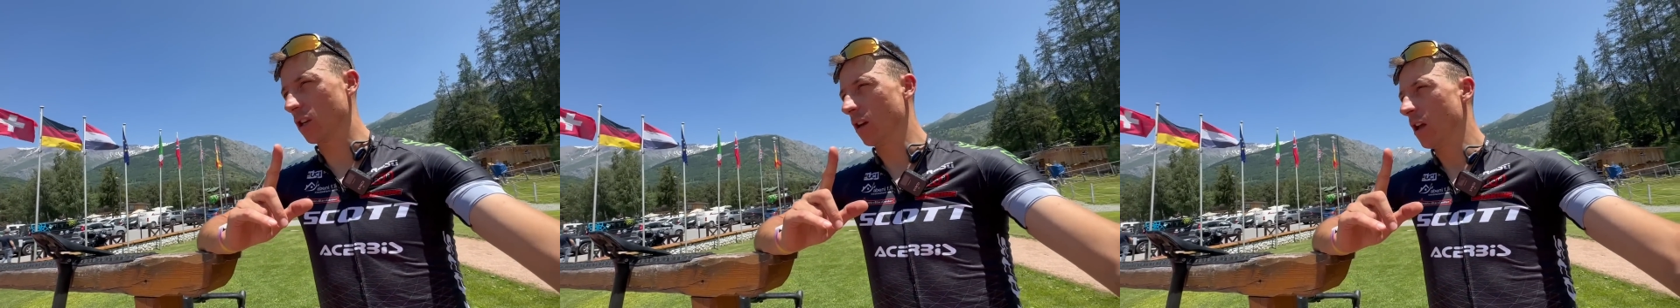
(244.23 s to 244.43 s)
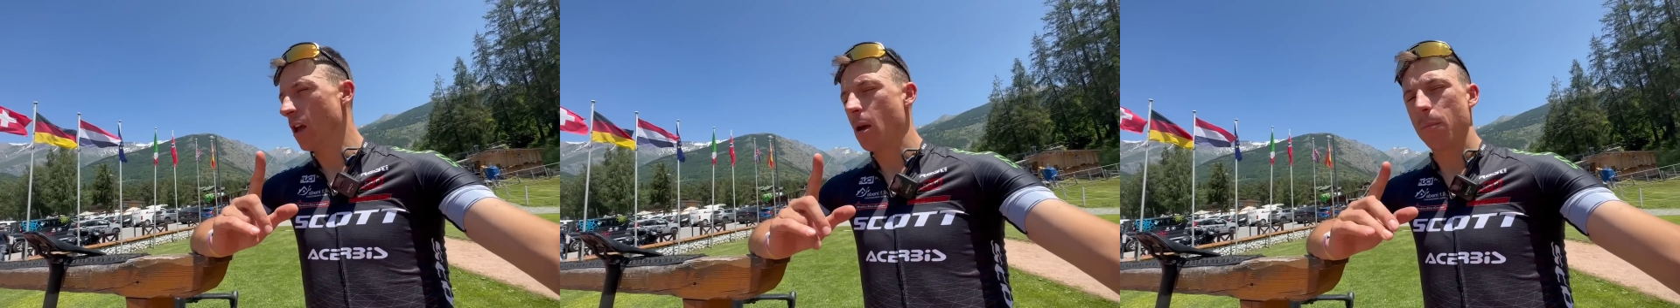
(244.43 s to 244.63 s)

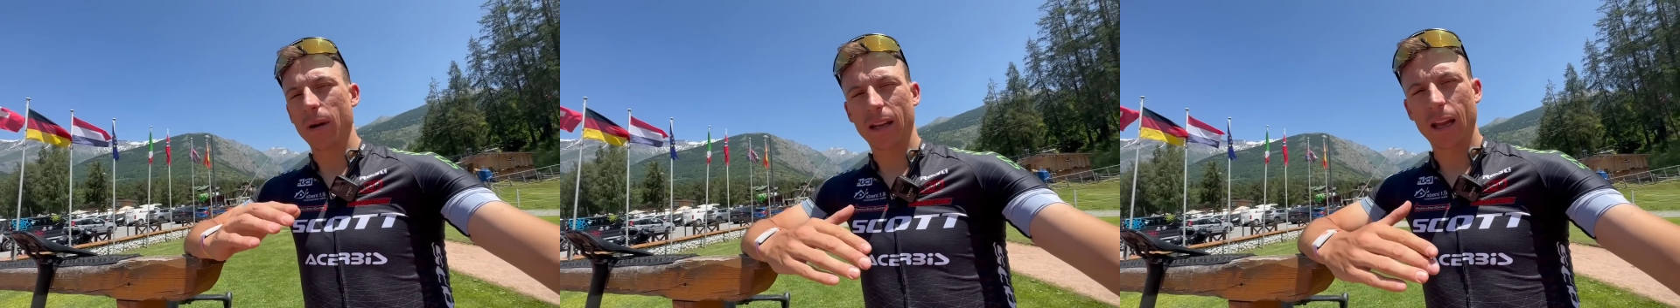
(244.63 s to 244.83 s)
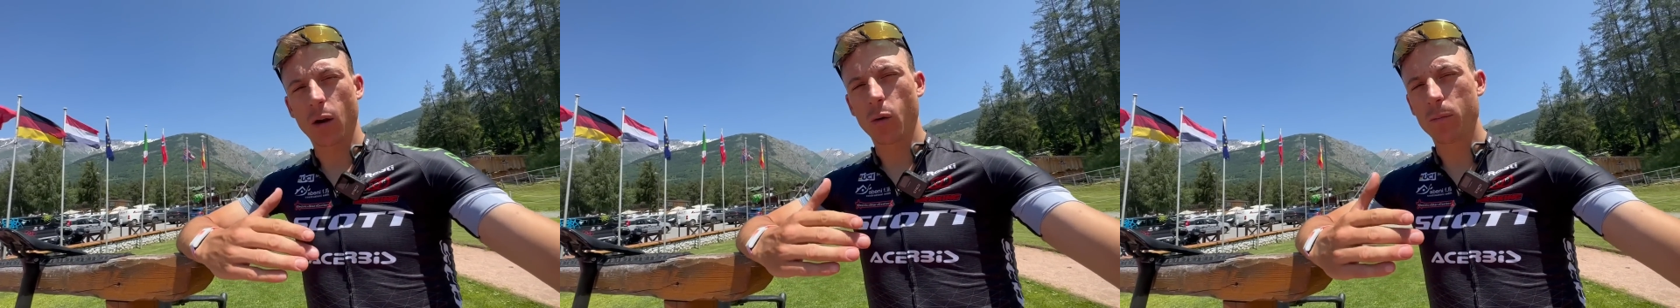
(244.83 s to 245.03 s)

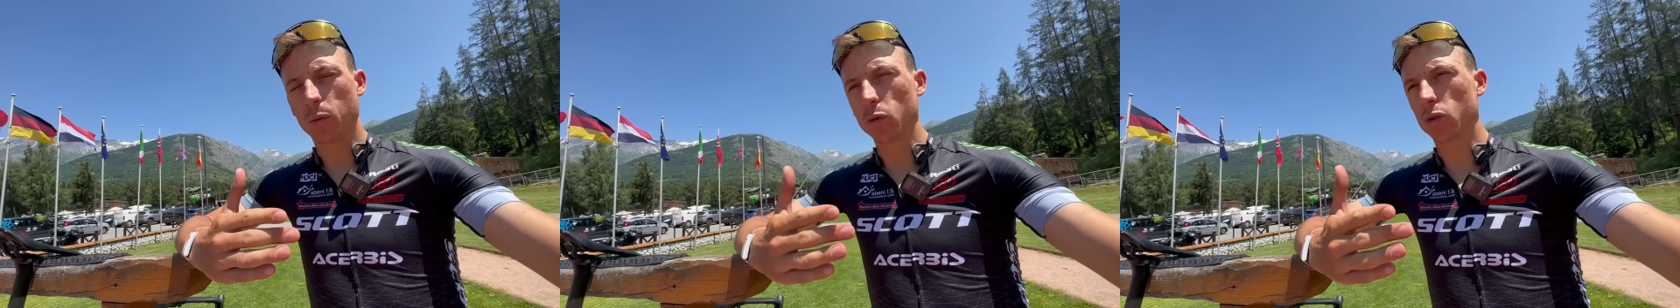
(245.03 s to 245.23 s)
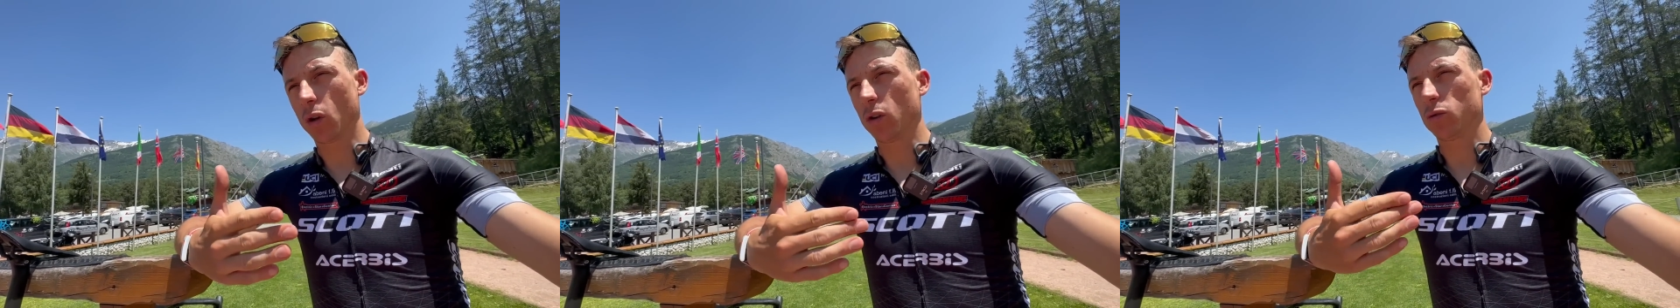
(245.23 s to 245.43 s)
perché a quel
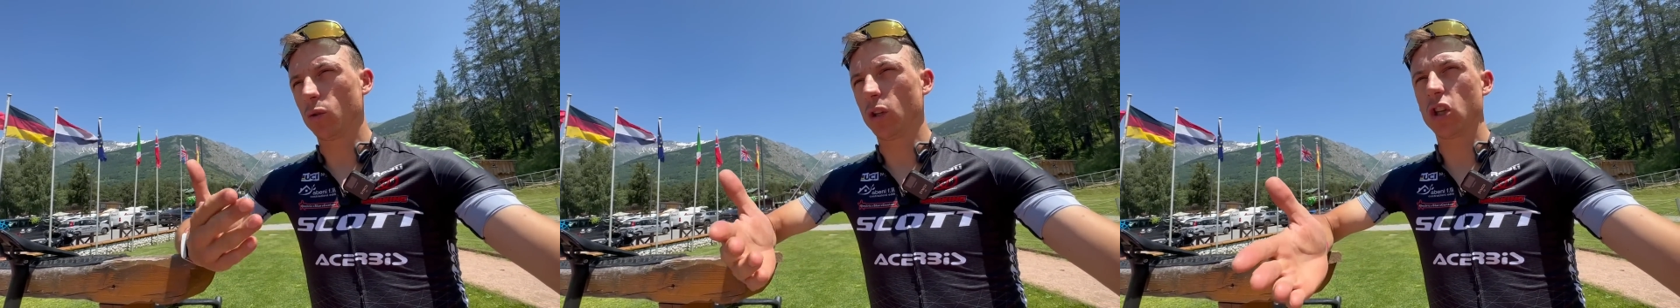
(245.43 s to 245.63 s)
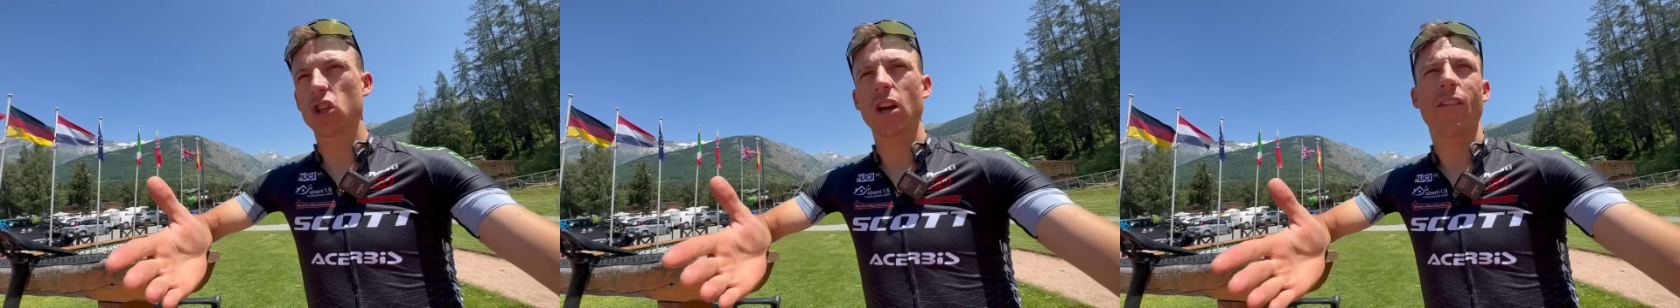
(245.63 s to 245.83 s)
punto tu
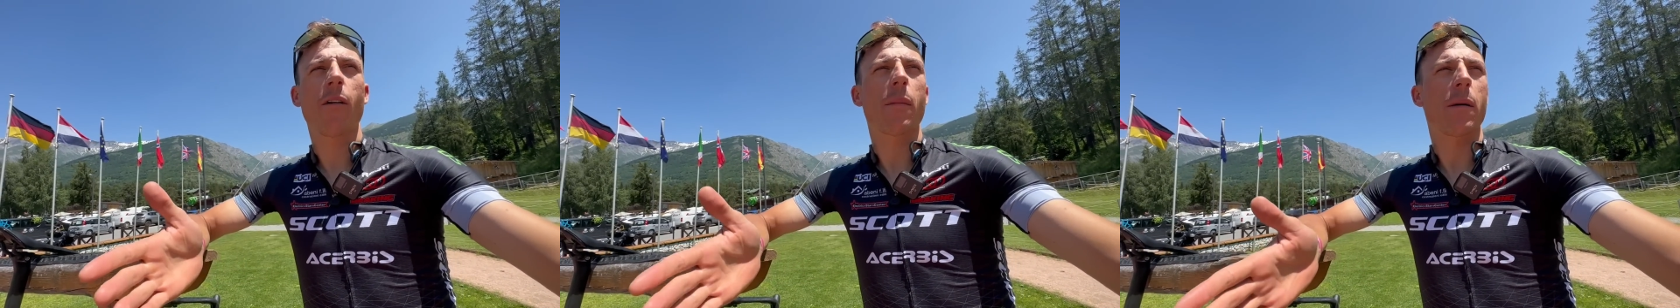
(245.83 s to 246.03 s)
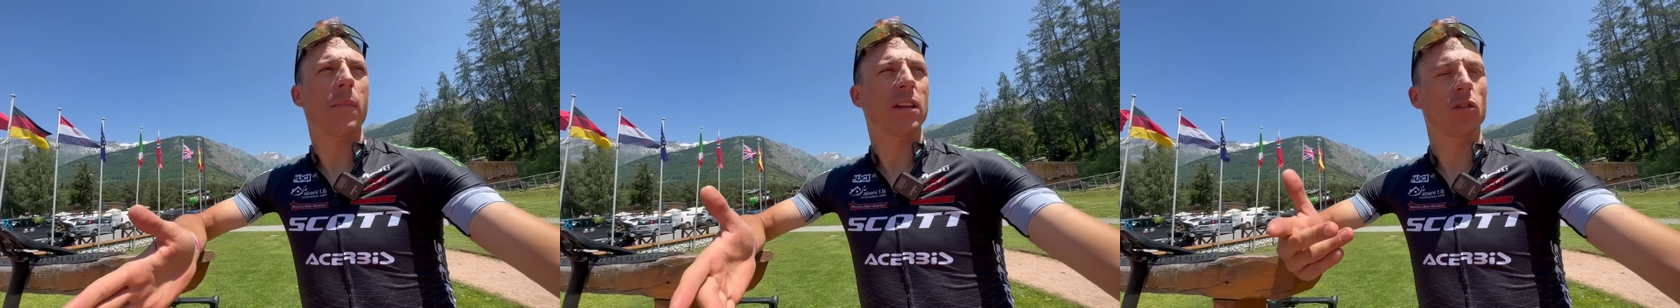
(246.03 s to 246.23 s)
dici, ah
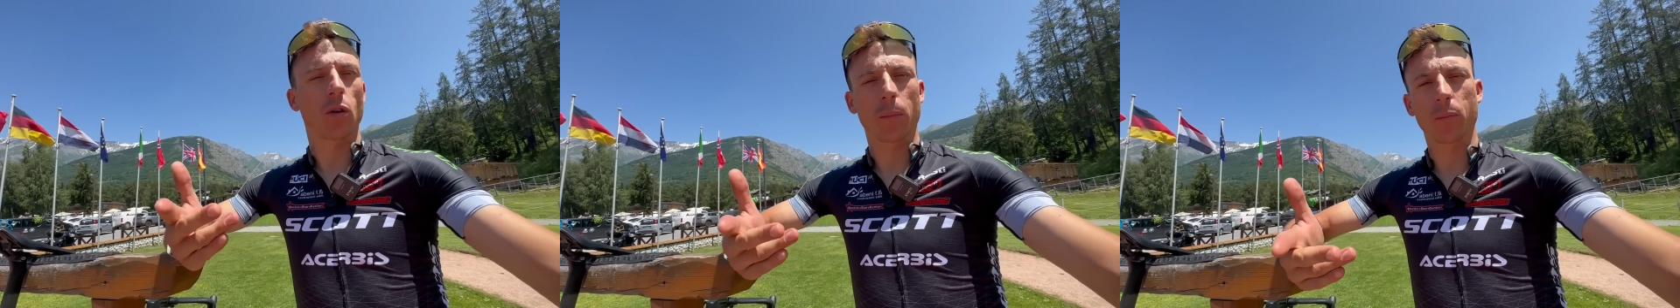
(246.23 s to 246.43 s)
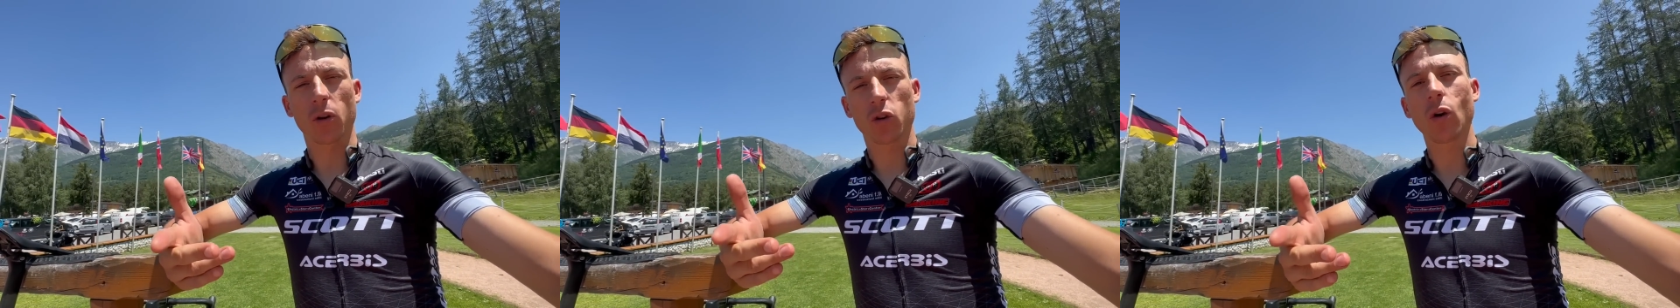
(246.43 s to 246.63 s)
vabbè, metto un
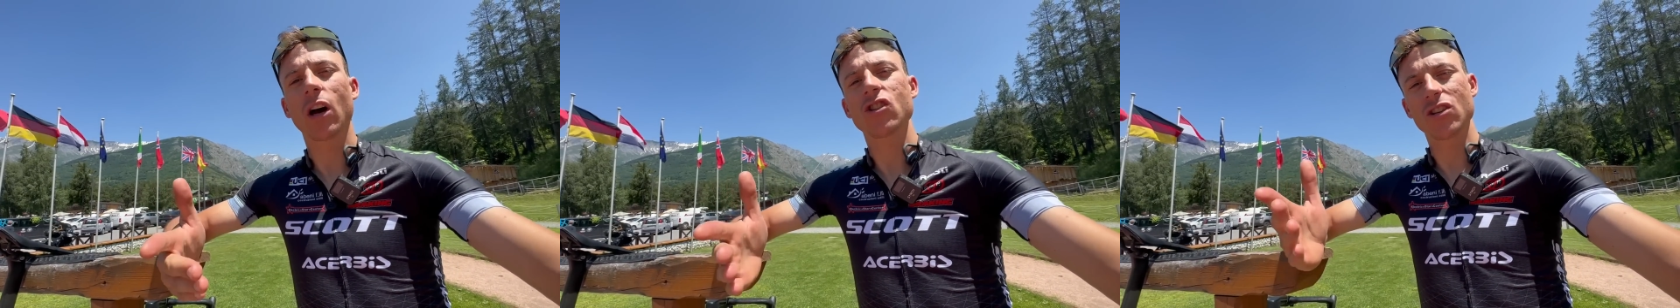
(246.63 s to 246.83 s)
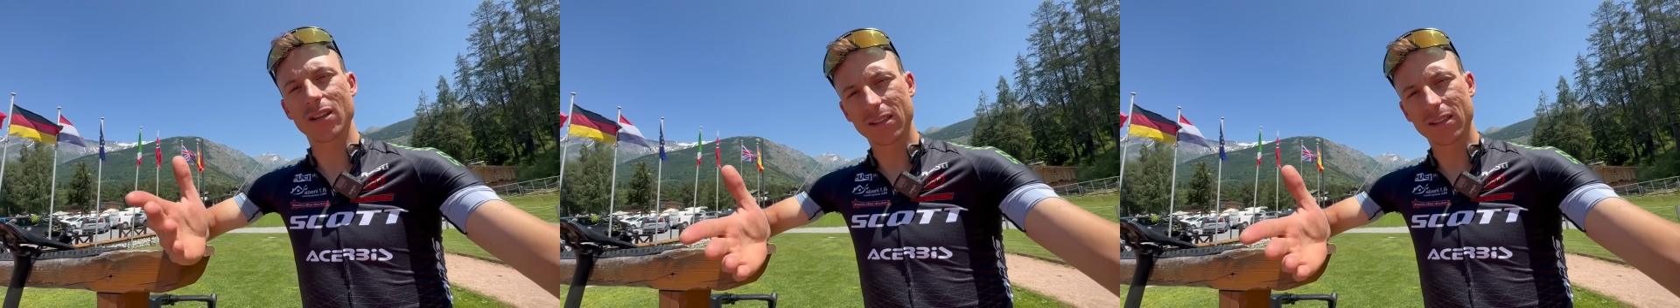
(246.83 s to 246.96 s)
rapporto agile,